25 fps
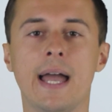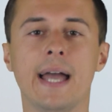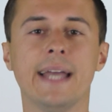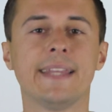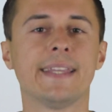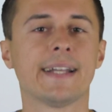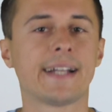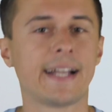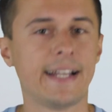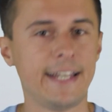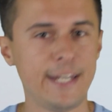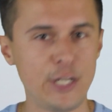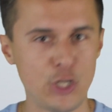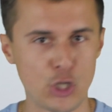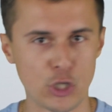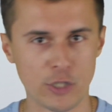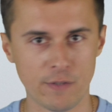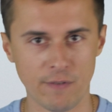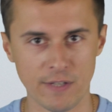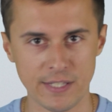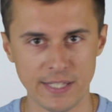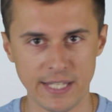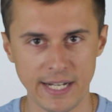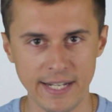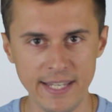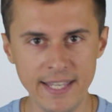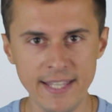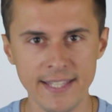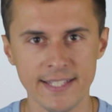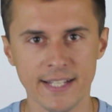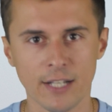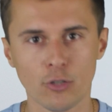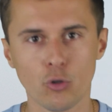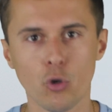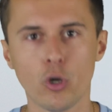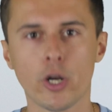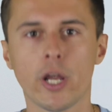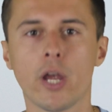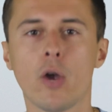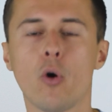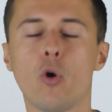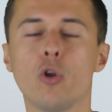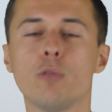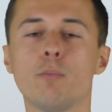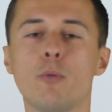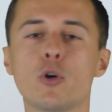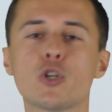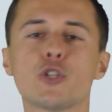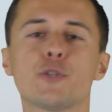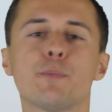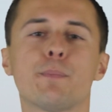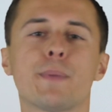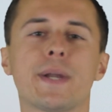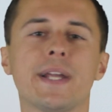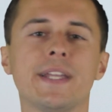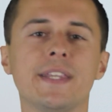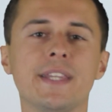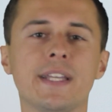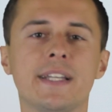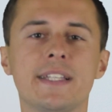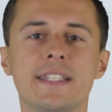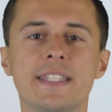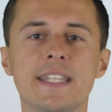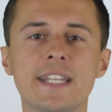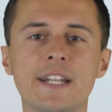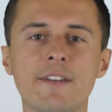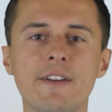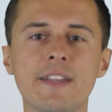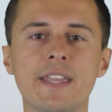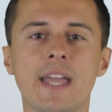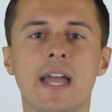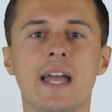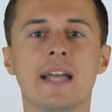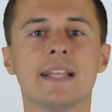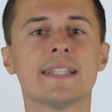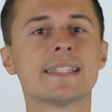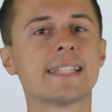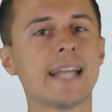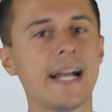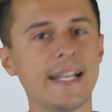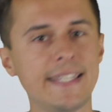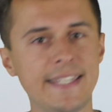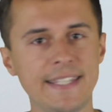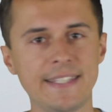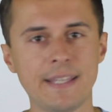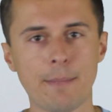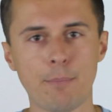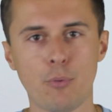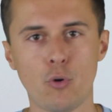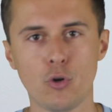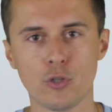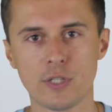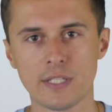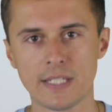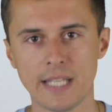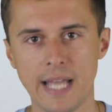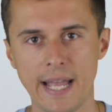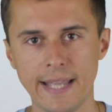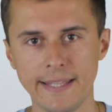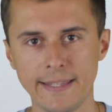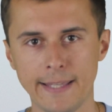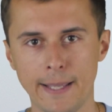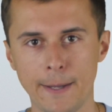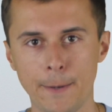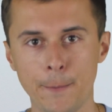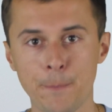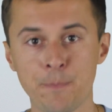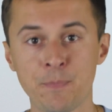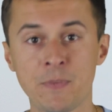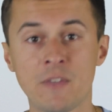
Это количество страниц, которые он может проиндексировать за один обход сайта